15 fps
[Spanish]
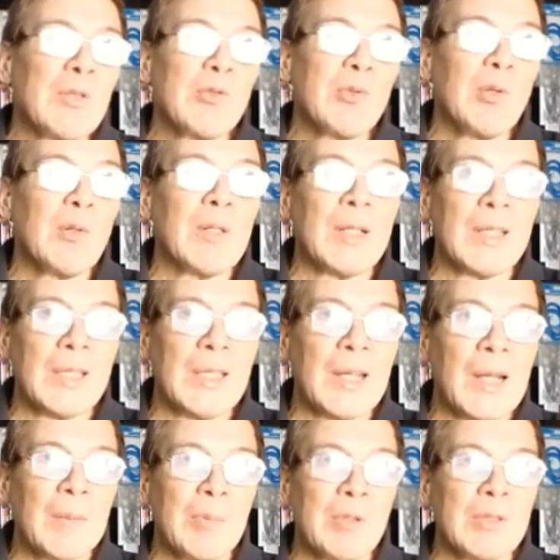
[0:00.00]
su obra
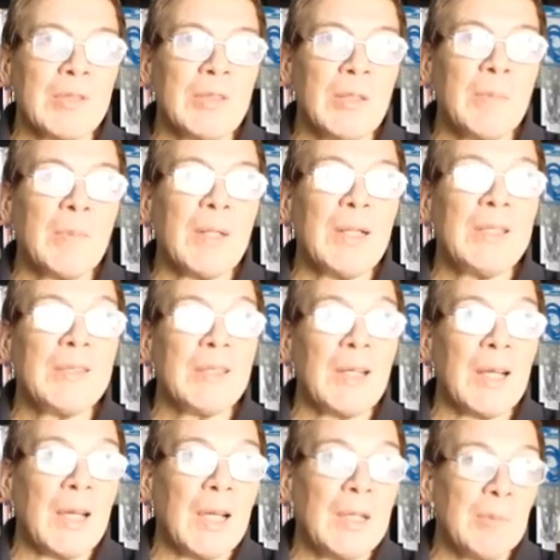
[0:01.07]
quedará por siempre y
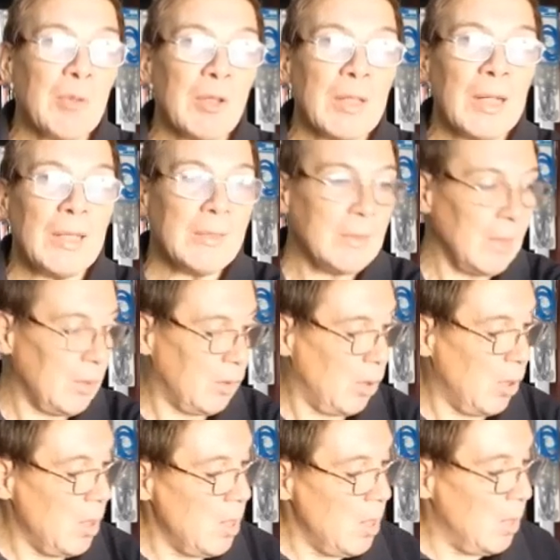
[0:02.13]
será inmortalizado.
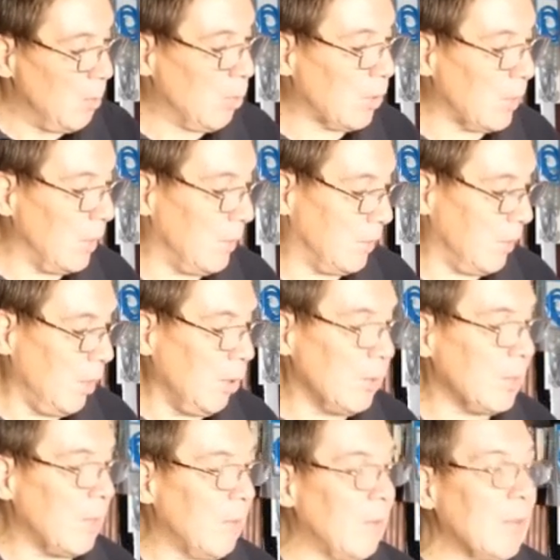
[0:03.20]
Inmortalizado en
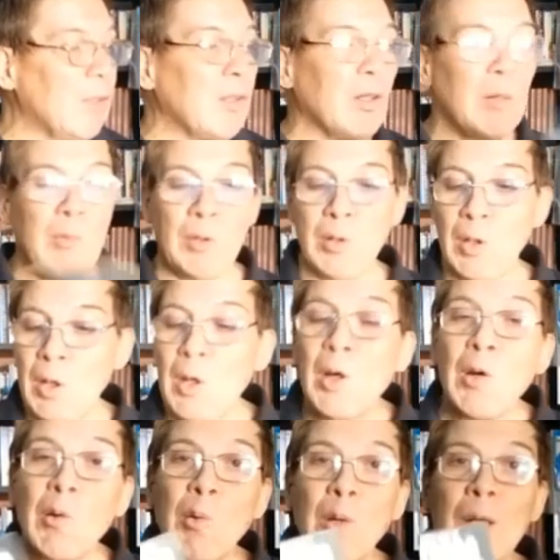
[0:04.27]
trabajos como
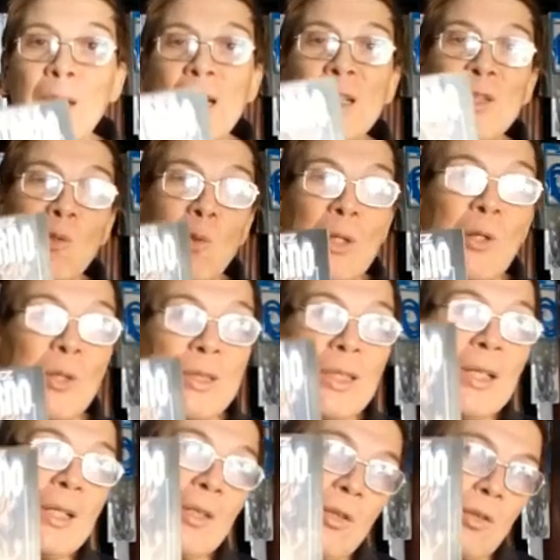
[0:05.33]
Juego, e-,
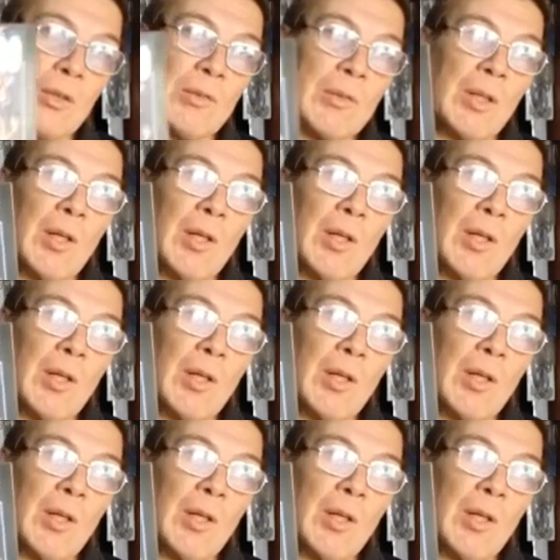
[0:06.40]
Eterno,